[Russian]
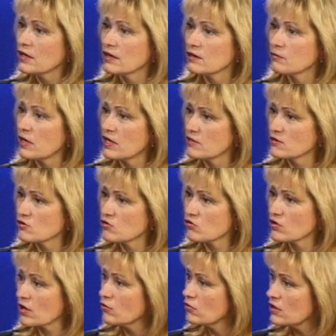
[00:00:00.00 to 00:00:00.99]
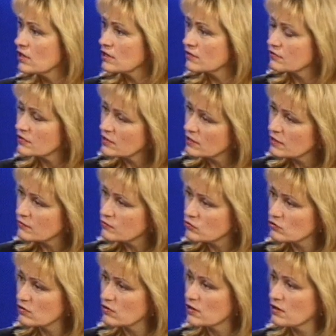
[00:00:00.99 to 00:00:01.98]
э, болезнь трудоголиков или
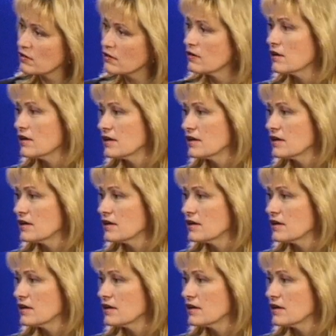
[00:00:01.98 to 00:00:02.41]
все-таки